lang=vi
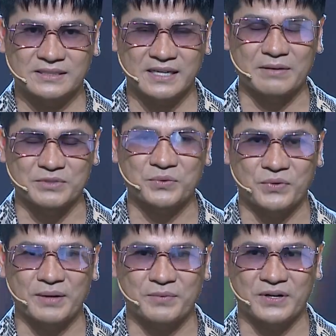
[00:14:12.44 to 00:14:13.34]
cái cảm xúc
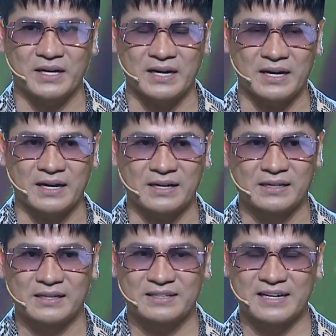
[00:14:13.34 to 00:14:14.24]
của em đó là
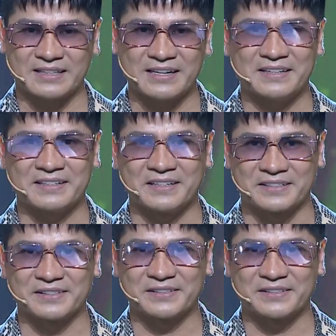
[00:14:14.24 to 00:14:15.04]
đặt tay lên ngực